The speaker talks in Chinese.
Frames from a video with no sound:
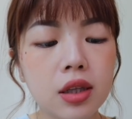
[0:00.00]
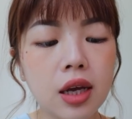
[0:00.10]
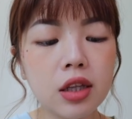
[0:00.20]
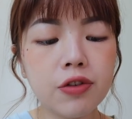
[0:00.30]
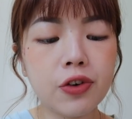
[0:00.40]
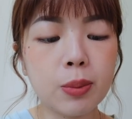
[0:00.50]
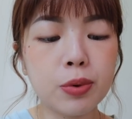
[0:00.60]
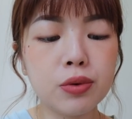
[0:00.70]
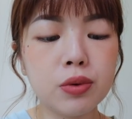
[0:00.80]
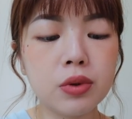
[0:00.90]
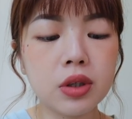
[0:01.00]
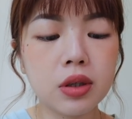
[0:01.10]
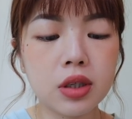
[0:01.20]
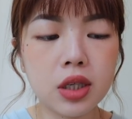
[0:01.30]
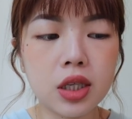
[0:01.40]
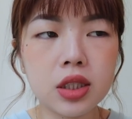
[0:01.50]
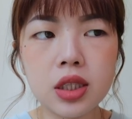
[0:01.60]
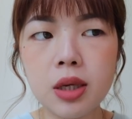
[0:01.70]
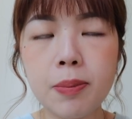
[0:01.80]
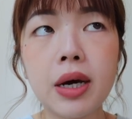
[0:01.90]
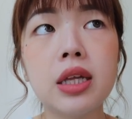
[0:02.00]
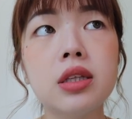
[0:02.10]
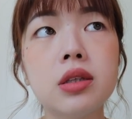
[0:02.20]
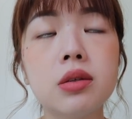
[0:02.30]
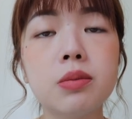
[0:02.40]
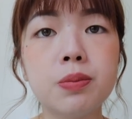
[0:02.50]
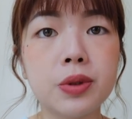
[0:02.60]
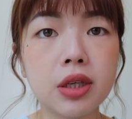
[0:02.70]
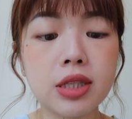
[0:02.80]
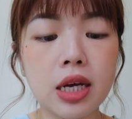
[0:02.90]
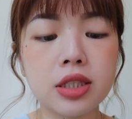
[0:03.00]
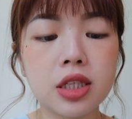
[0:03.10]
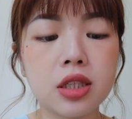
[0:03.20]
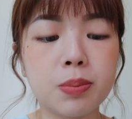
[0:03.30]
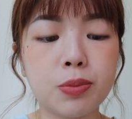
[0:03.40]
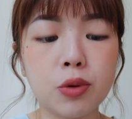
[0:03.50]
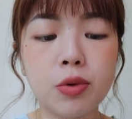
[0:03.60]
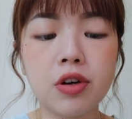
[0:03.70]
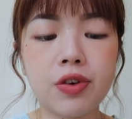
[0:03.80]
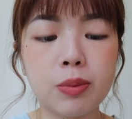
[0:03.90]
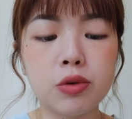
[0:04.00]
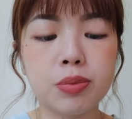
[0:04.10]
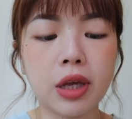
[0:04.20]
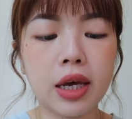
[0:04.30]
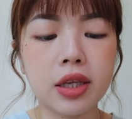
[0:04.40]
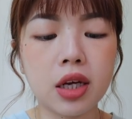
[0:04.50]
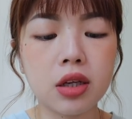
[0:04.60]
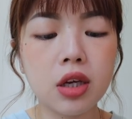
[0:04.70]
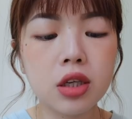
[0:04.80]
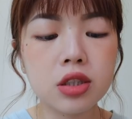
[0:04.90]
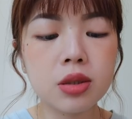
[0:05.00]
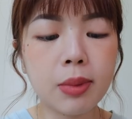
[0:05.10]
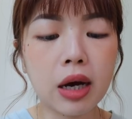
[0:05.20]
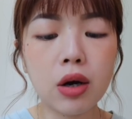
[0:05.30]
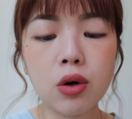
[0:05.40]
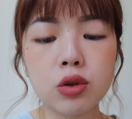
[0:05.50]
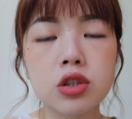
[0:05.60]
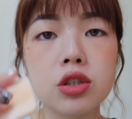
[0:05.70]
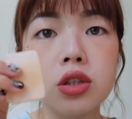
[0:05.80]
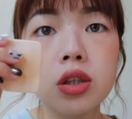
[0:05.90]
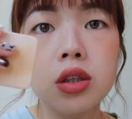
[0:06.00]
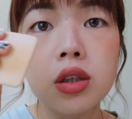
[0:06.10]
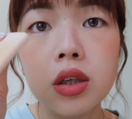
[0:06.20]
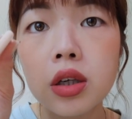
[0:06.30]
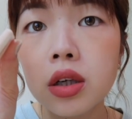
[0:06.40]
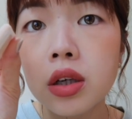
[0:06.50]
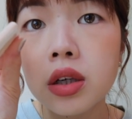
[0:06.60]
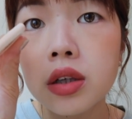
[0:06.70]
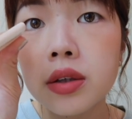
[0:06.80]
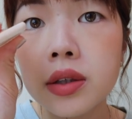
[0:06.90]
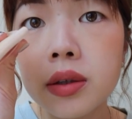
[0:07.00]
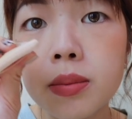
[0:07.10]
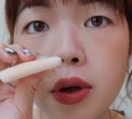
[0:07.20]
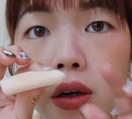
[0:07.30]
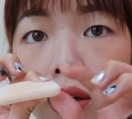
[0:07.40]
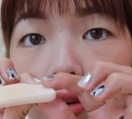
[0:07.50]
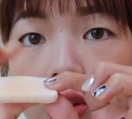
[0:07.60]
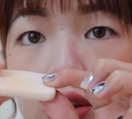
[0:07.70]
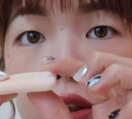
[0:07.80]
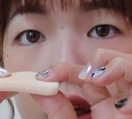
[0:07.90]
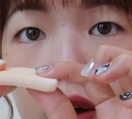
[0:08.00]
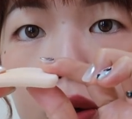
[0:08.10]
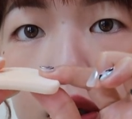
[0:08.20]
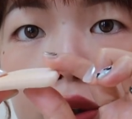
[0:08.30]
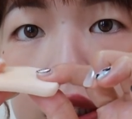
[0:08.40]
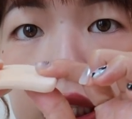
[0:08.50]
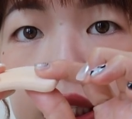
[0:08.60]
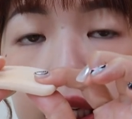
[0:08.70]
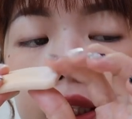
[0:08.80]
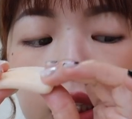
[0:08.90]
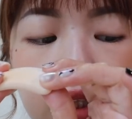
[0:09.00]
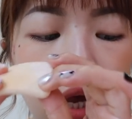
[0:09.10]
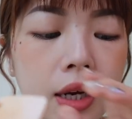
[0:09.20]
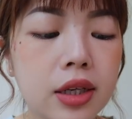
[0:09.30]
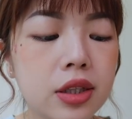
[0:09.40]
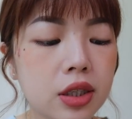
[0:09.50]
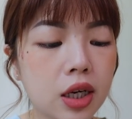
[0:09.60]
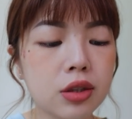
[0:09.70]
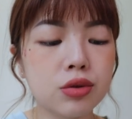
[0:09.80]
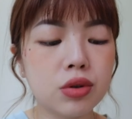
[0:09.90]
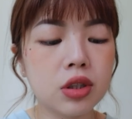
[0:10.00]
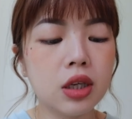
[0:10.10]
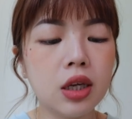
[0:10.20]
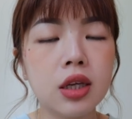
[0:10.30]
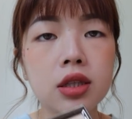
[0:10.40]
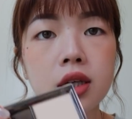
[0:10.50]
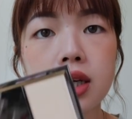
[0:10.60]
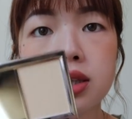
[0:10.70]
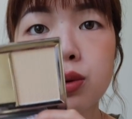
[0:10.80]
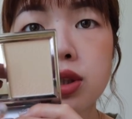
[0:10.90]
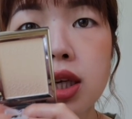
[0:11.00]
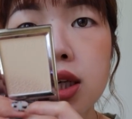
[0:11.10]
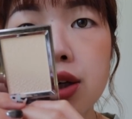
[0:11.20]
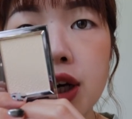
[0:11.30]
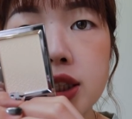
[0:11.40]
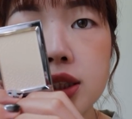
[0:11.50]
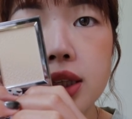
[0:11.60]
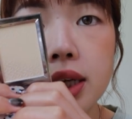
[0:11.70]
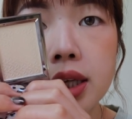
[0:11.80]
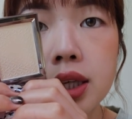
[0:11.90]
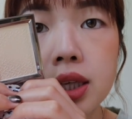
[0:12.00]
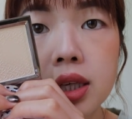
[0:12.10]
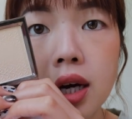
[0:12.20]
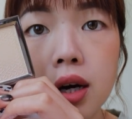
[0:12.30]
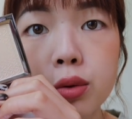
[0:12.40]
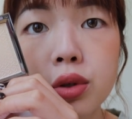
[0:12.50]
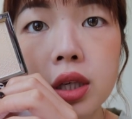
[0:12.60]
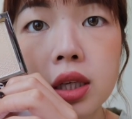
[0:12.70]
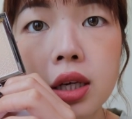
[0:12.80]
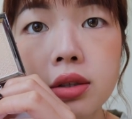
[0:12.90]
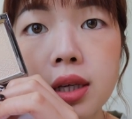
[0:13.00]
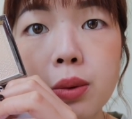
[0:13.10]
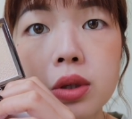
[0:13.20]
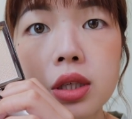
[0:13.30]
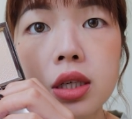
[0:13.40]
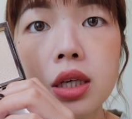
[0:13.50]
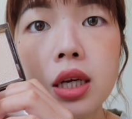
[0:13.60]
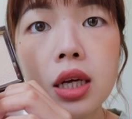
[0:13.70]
它的粉扑跟一般比较常见的薄薄的粉扑不太一样，是蛮厚实的，蛮厚实是，然后会有一点点弹力的感觉。那我这一块是零一号，我觉得零一号在我的